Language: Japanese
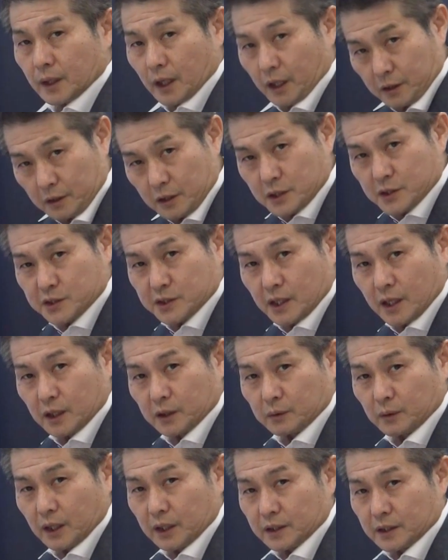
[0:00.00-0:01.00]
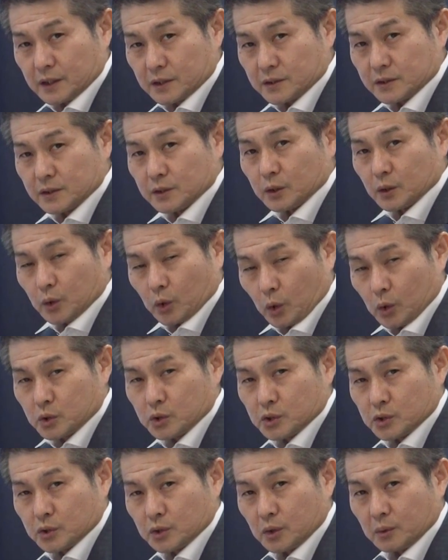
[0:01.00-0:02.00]
NSJ ヘッドラインです。
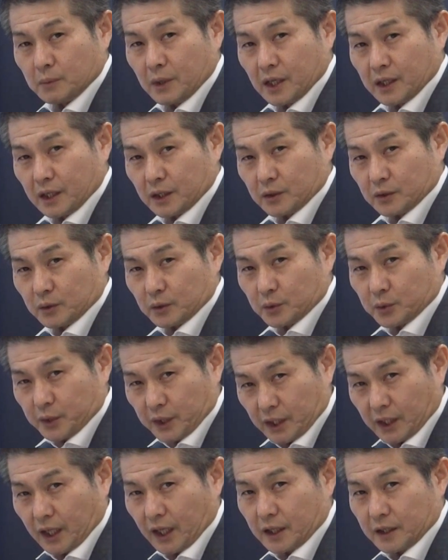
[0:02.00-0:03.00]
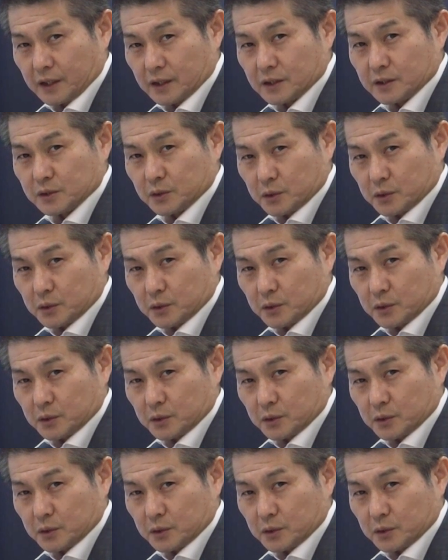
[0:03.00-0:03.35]
今週のマーケットの振り返り、